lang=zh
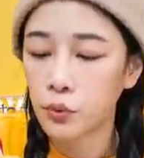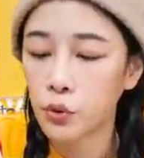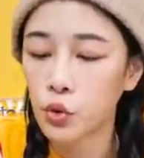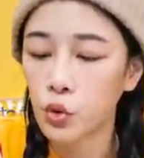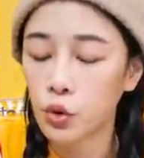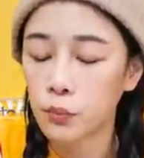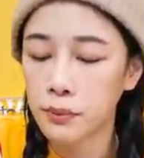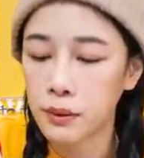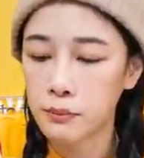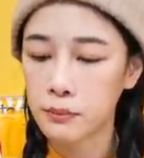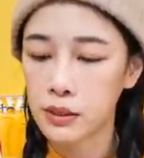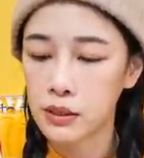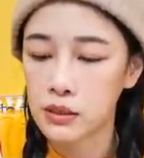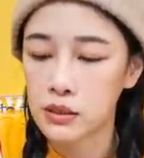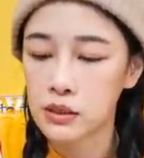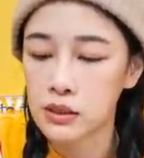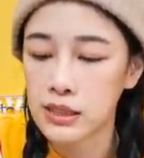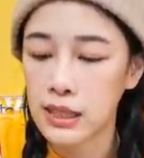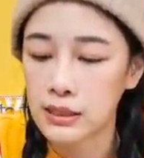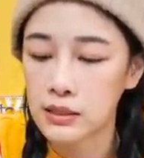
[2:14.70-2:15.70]
菠萝饼皮
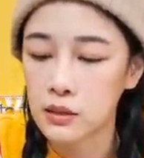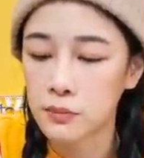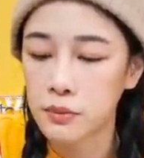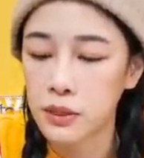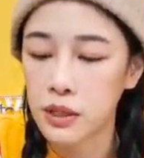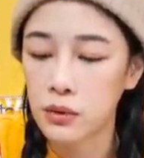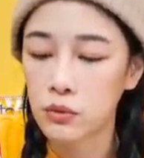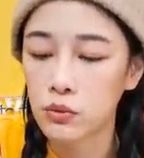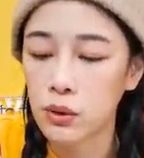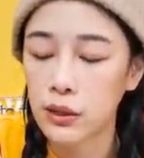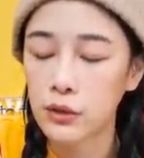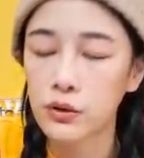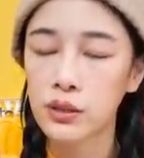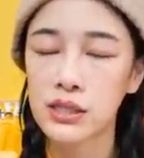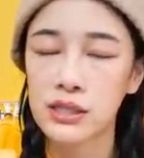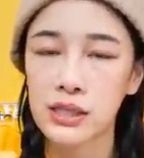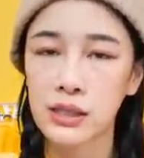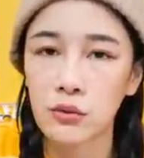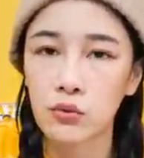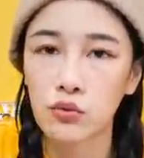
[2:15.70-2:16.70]
吃起来是偏软，有
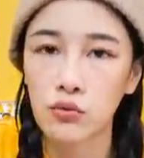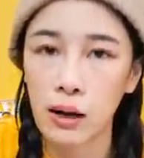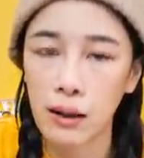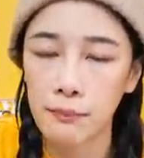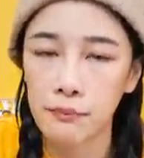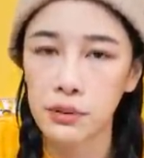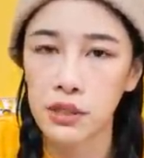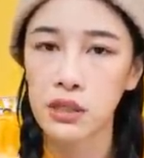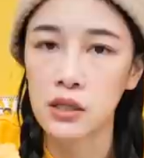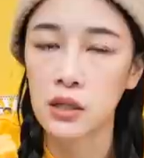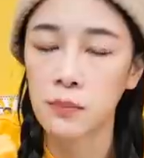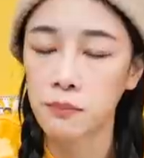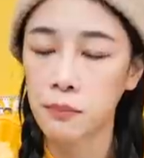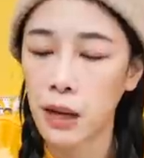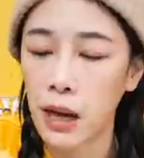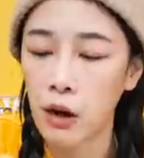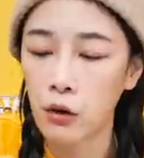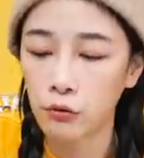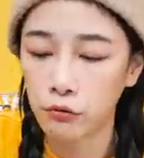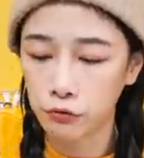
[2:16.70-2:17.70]
点像软皮的
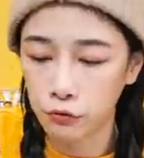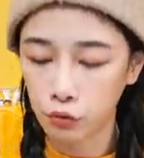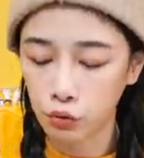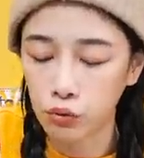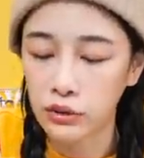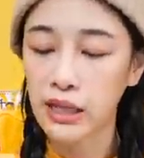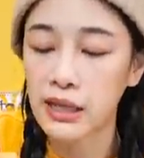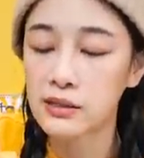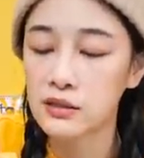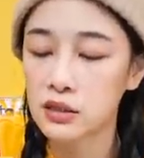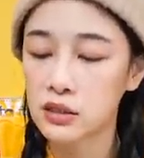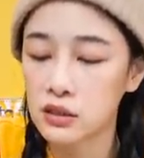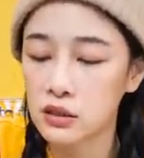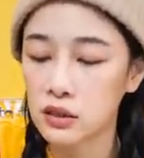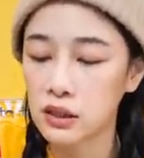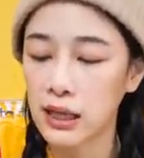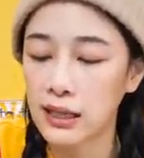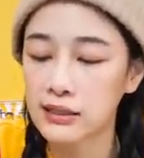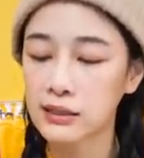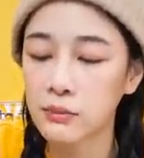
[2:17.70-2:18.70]
泡芙，但是
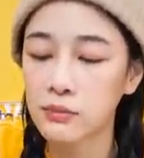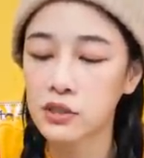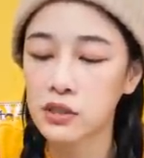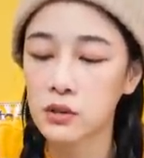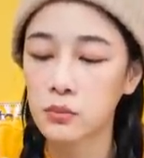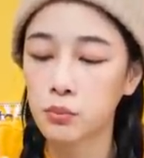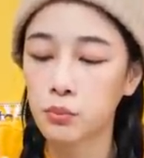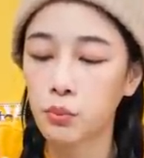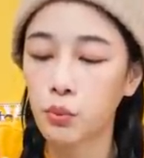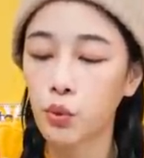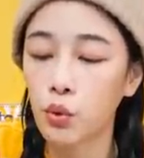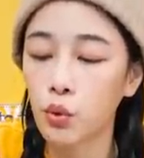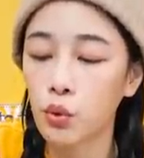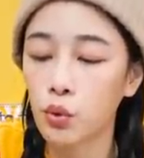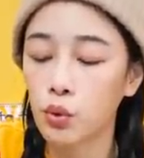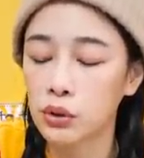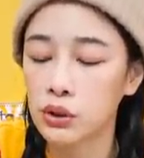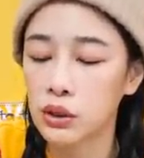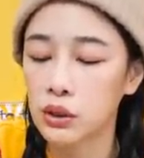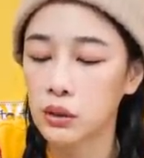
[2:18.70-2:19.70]
呢，它上面是菠
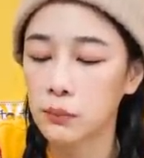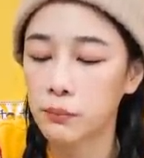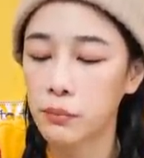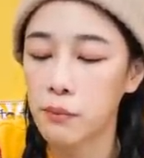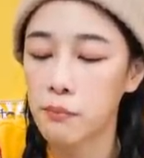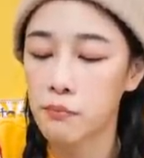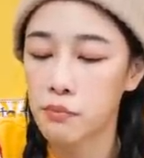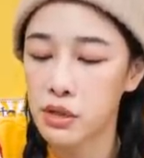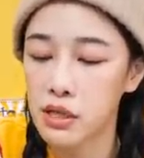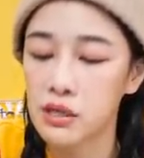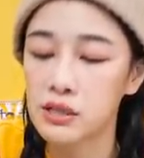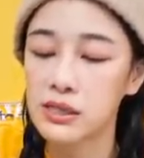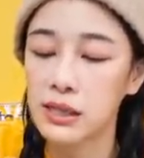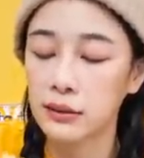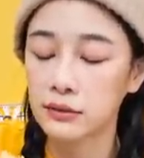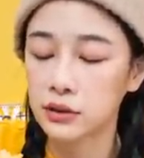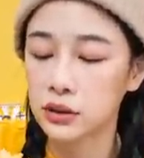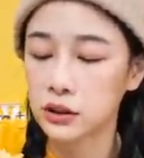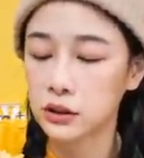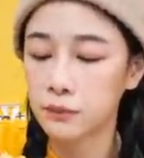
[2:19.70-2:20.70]
萝的饼皮这
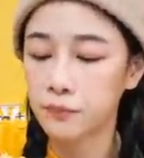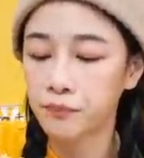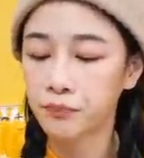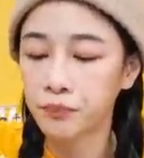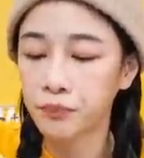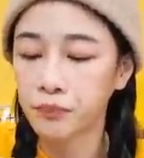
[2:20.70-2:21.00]
样子。